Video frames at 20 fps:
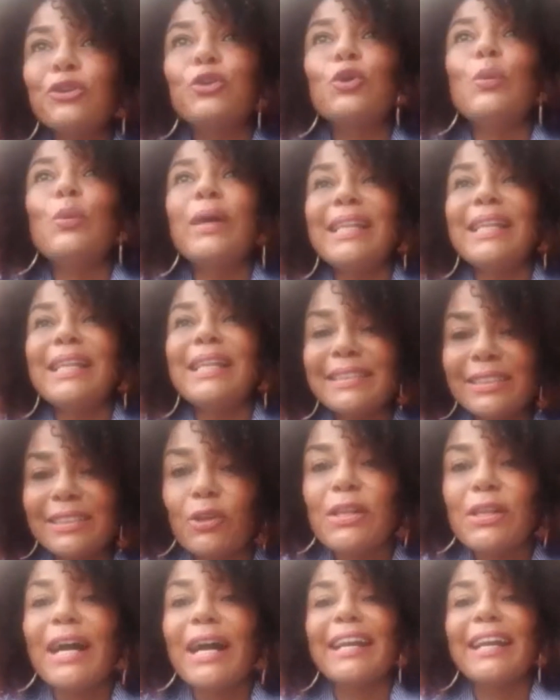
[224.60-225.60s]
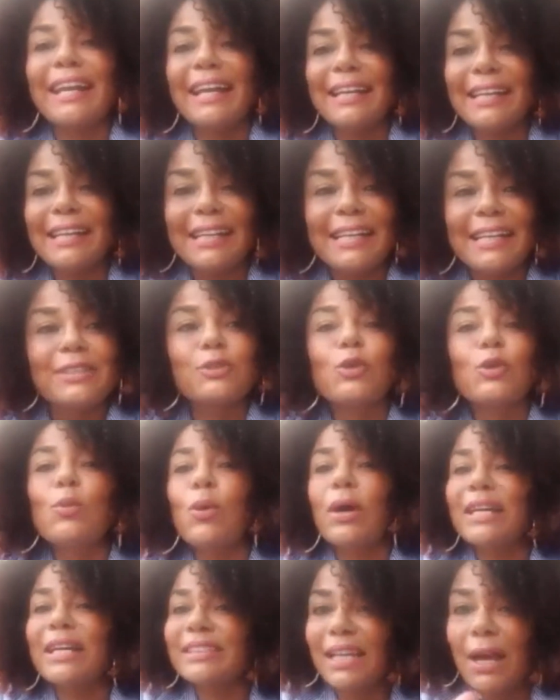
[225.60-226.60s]
tuve el deseo de agarrarle
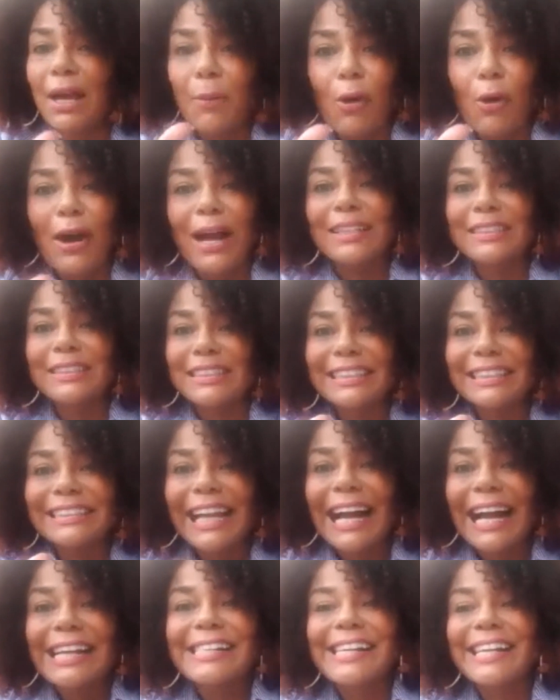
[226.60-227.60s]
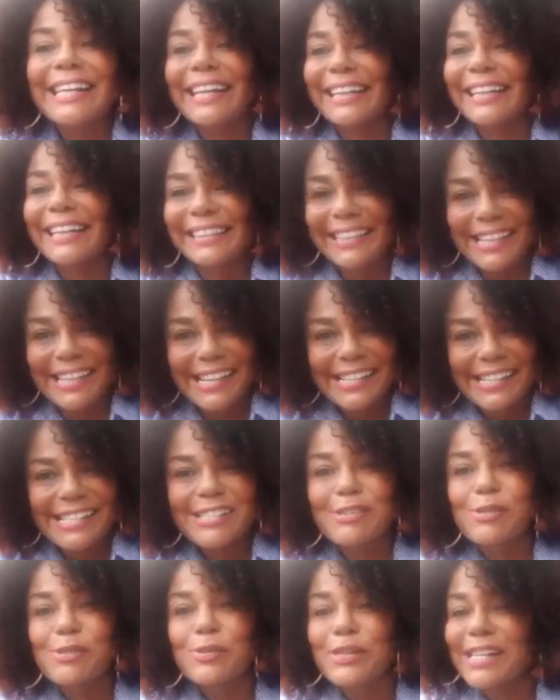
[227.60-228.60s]
esa boca de tanque que él tiene
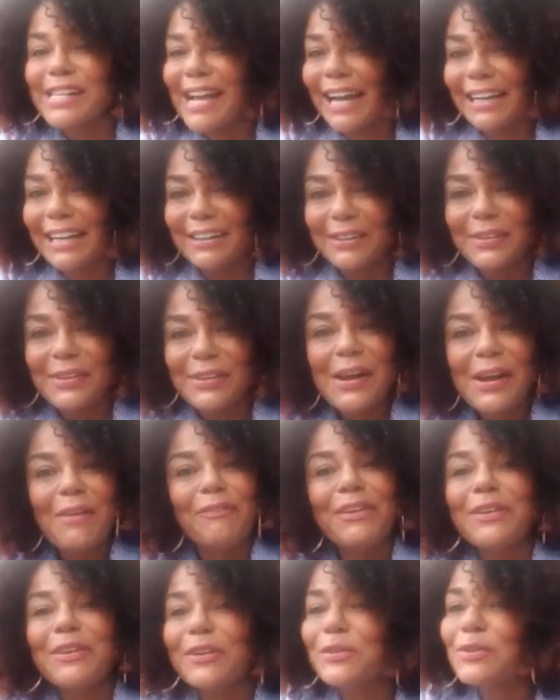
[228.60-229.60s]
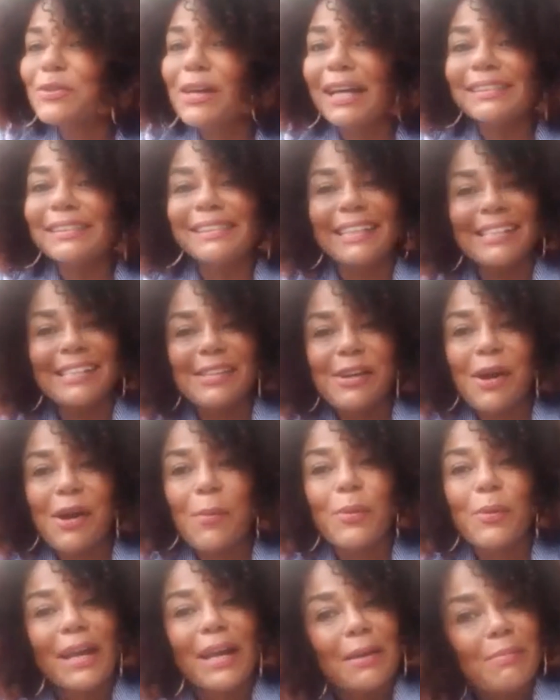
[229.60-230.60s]
y chulearlo, pero nunca se dio
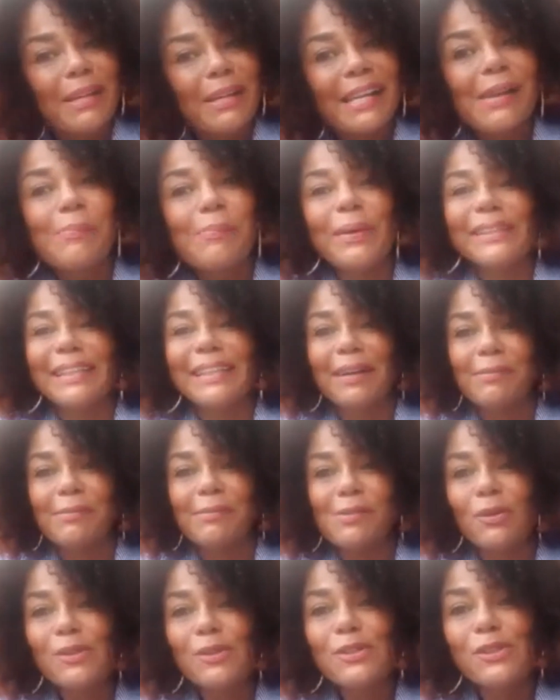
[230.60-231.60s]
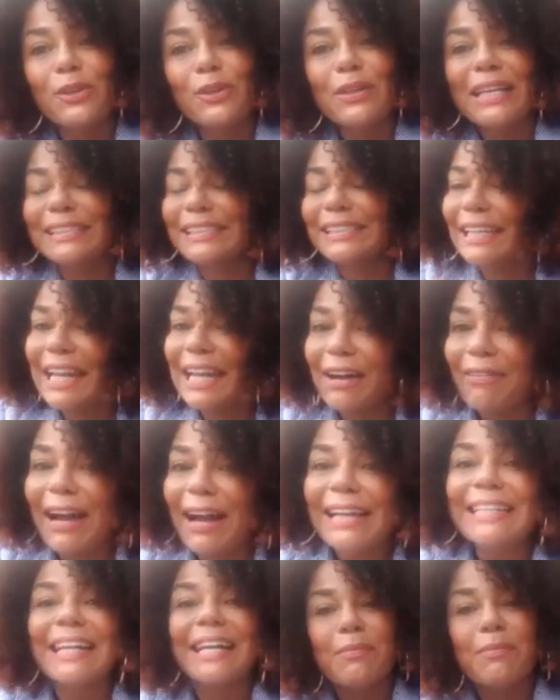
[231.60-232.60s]
porque él me respeta mucho y esa es la
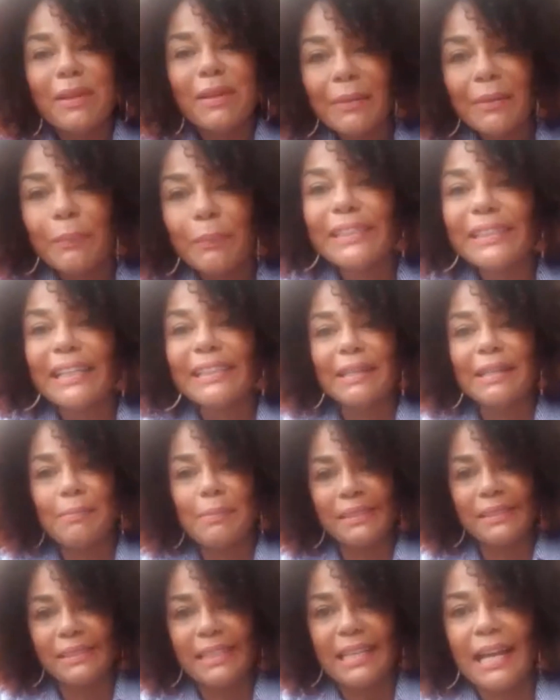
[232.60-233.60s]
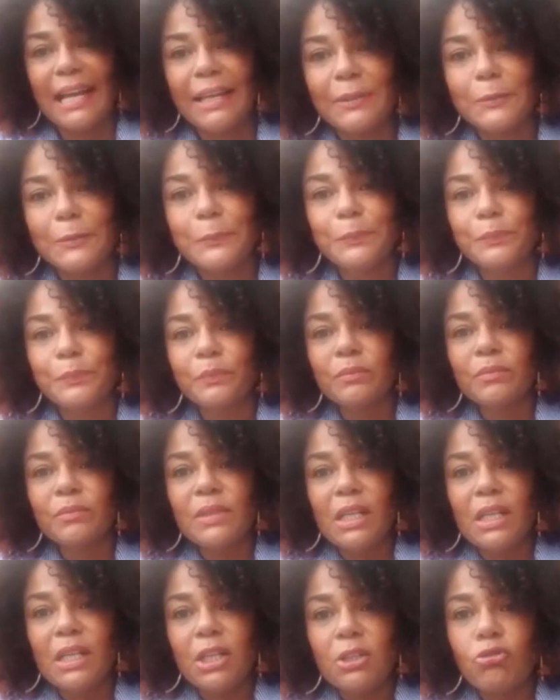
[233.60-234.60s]
vaina, que me respetan demasiado.
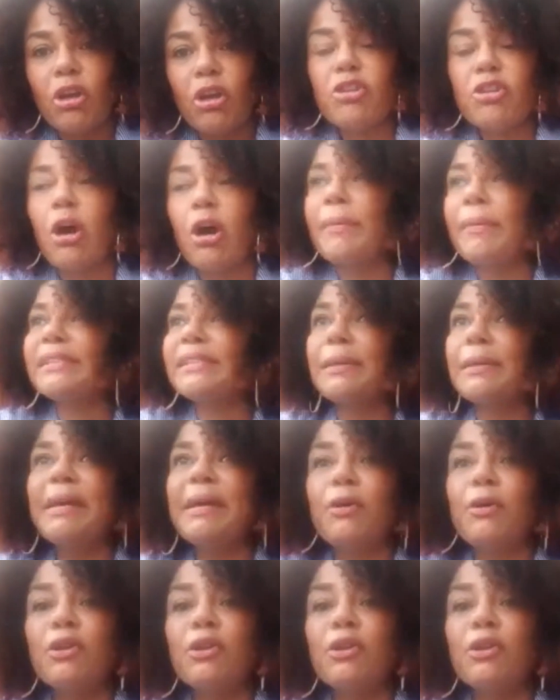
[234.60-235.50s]
Entonces yo a veces me voy